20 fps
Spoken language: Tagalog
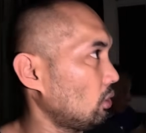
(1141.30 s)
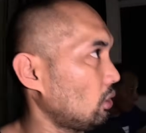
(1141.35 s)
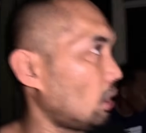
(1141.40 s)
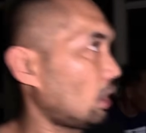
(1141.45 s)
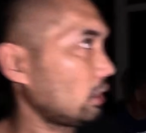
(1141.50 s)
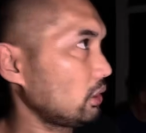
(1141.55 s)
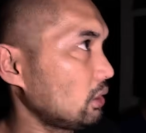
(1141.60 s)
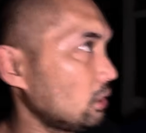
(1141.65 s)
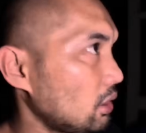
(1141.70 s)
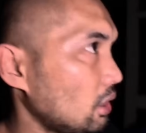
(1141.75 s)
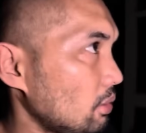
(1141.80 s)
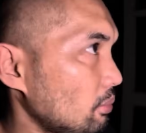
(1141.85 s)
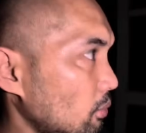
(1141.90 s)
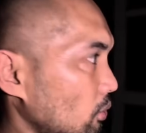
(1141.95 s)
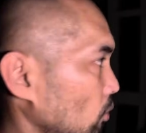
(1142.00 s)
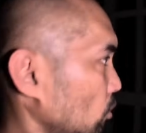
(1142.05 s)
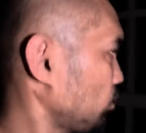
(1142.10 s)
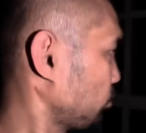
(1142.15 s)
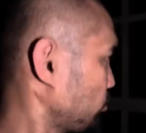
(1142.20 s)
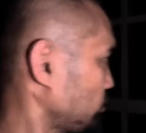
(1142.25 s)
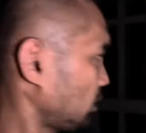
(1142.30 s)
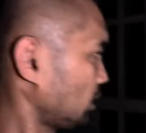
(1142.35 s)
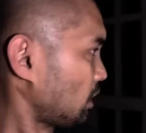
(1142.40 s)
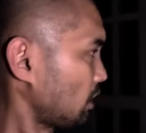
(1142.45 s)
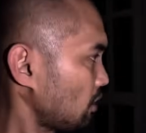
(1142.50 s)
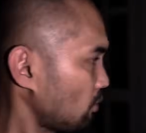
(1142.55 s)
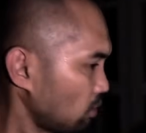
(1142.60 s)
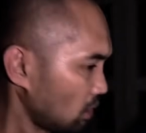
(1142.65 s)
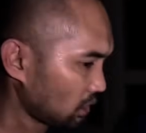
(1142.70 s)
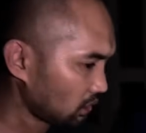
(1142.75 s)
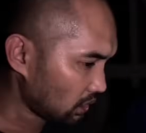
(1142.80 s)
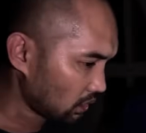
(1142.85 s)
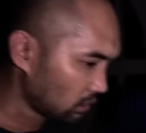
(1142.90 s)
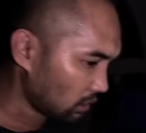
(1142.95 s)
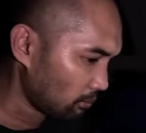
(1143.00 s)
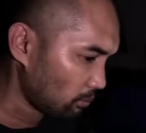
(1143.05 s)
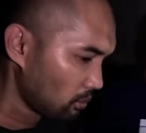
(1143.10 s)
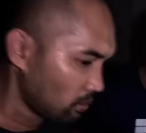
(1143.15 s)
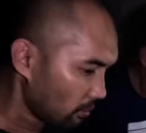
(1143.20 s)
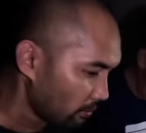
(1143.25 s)
Pakita tayo bu... Oo, tignan ko ito,
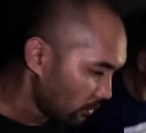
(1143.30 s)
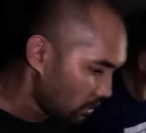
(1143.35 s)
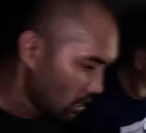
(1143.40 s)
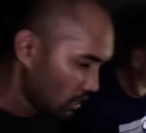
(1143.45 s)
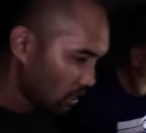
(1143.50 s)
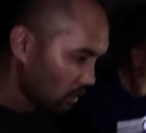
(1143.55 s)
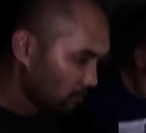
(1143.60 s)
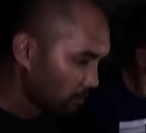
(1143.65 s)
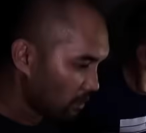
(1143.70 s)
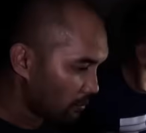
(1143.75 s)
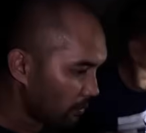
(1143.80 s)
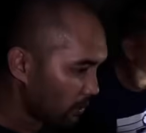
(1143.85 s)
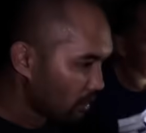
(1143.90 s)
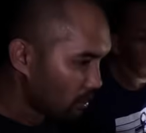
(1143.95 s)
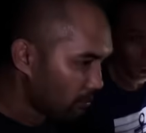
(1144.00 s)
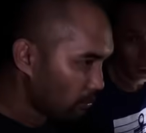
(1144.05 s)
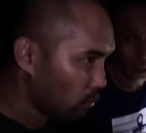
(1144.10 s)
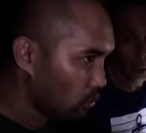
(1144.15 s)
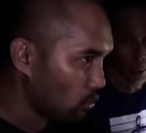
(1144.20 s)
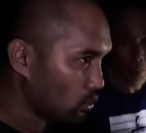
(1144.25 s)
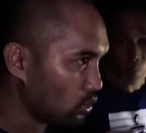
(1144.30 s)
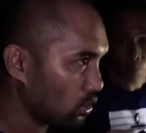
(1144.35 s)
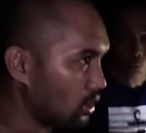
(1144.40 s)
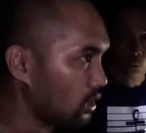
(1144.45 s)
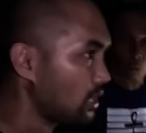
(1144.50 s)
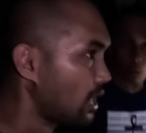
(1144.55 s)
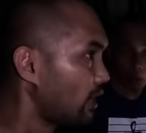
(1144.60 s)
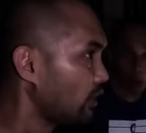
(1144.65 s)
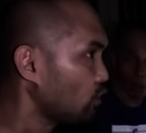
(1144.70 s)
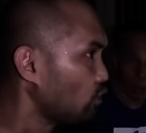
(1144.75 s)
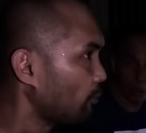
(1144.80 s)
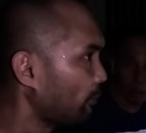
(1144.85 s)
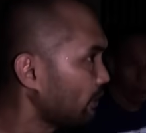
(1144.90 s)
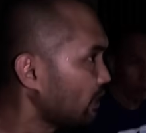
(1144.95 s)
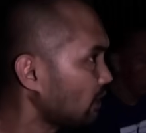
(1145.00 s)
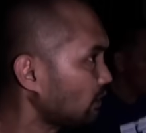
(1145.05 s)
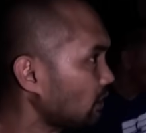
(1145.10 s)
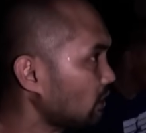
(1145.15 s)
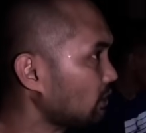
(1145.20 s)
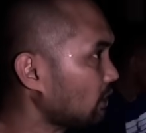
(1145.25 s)
tabo ko na yan, habang mga buhay. Layo ko
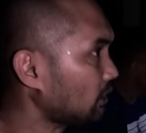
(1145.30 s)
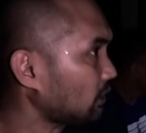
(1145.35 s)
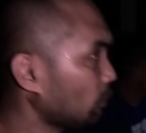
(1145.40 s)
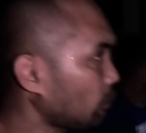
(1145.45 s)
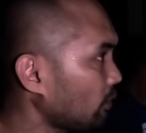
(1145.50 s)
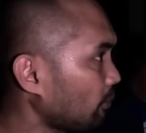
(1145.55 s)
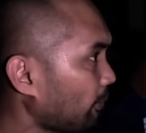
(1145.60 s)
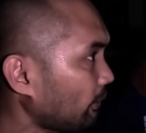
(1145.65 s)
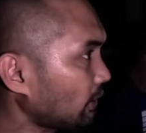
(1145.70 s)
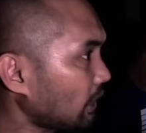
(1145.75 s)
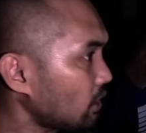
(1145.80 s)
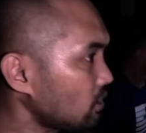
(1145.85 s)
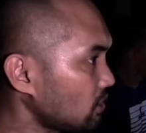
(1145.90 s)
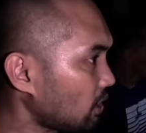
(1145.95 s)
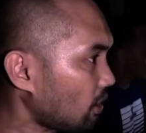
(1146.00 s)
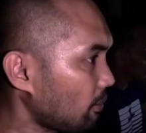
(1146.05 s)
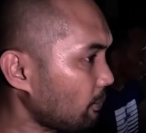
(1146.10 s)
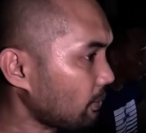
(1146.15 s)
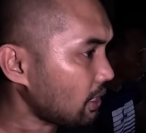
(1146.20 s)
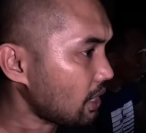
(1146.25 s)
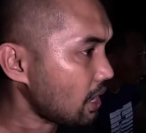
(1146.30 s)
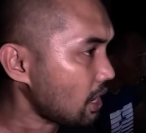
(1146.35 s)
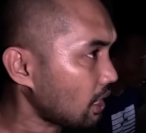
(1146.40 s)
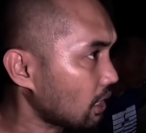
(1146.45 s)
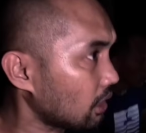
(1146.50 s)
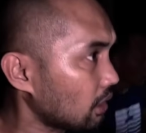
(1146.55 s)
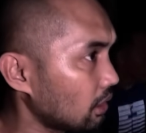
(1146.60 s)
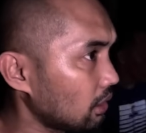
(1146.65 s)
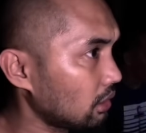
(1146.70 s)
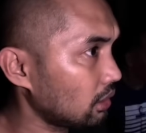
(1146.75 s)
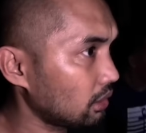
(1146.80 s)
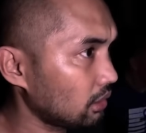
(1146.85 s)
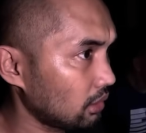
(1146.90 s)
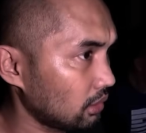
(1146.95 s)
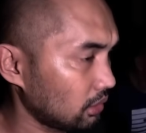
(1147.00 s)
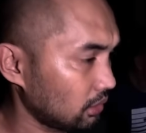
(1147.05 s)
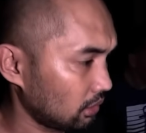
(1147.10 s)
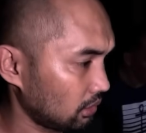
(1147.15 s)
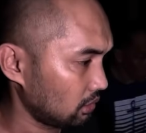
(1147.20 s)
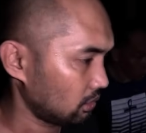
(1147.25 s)
lang ito, tatawid pa tayo sa kabila.
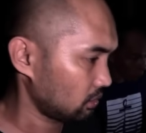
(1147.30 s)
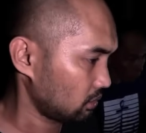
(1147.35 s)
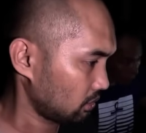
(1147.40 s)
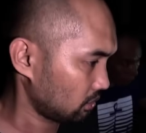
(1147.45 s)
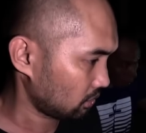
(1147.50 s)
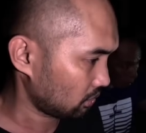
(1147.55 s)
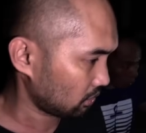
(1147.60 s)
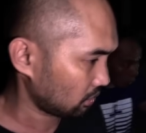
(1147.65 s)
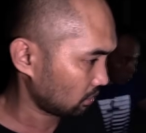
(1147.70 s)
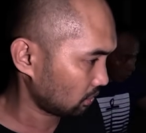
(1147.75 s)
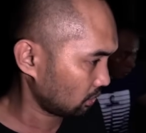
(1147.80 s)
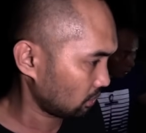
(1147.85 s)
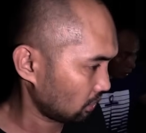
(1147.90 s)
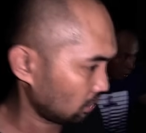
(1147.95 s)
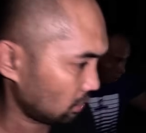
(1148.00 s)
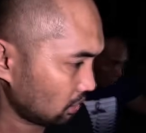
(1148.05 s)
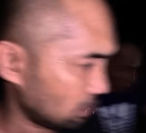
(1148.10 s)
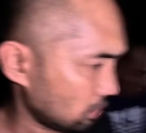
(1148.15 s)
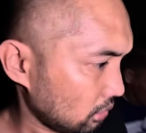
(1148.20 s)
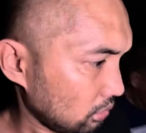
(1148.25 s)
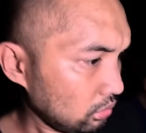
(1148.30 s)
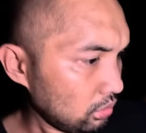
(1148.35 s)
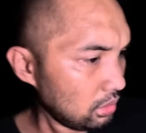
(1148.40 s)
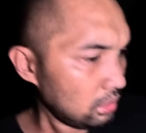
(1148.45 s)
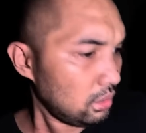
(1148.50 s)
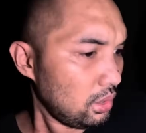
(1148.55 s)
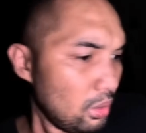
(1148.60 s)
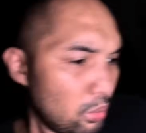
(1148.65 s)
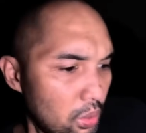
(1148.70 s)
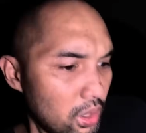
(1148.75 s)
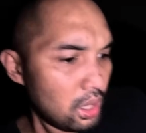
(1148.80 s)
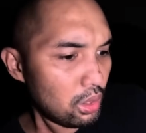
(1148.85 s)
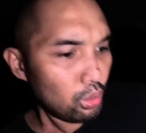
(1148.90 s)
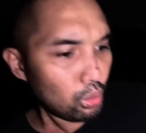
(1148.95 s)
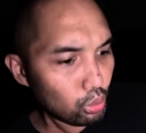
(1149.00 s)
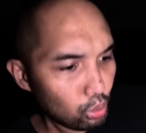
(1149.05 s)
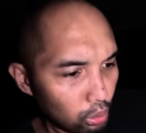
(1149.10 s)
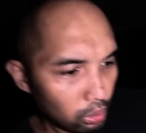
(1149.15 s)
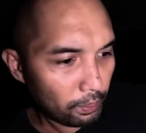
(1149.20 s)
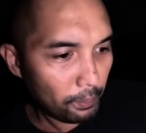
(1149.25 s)
Yun talaga, unahan na lang. Di siya mo lang.
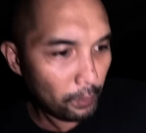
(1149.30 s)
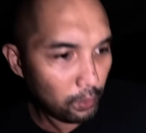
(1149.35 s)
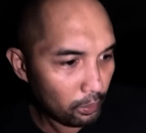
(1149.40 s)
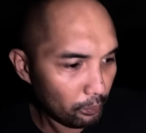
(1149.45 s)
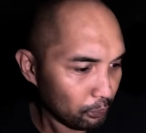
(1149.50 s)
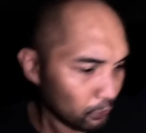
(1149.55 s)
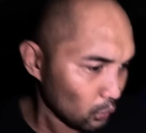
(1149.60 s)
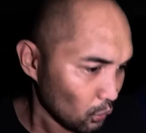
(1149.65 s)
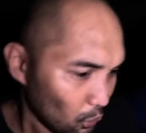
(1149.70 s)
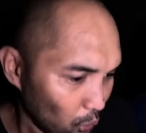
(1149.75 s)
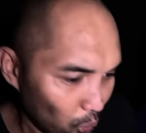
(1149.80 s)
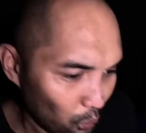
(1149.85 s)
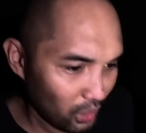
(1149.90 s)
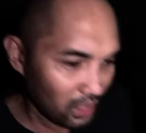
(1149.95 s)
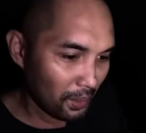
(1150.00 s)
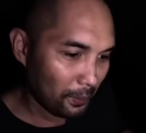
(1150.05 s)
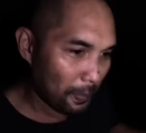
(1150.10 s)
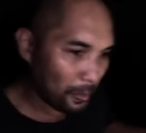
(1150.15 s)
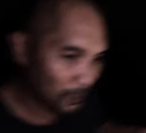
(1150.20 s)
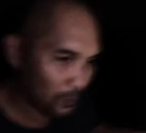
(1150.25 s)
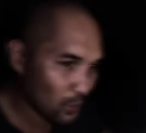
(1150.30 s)
Ako sa muli. Eh. Wala.